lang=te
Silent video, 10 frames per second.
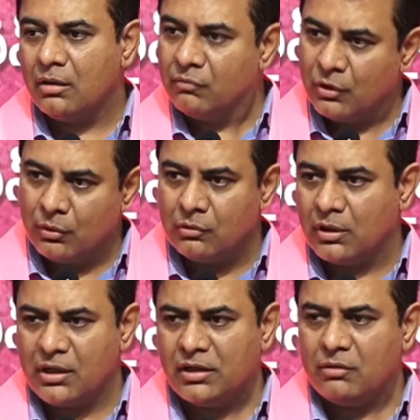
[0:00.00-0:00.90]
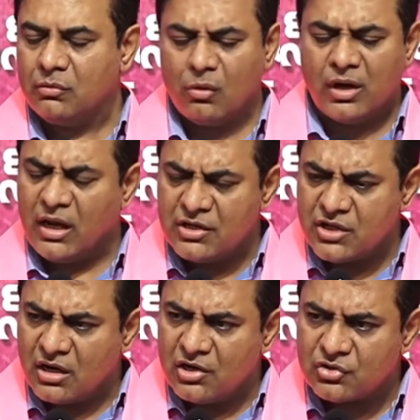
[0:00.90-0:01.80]
విలువలు అంటే నేను ఏ
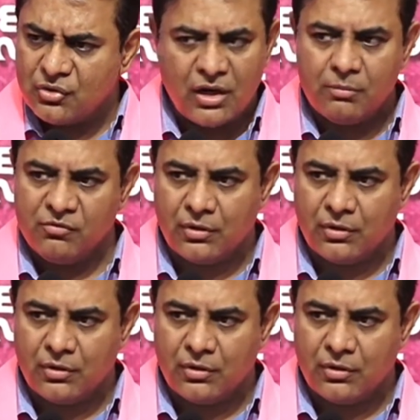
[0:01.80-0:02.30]
జర్నలిస్ట్ను నేను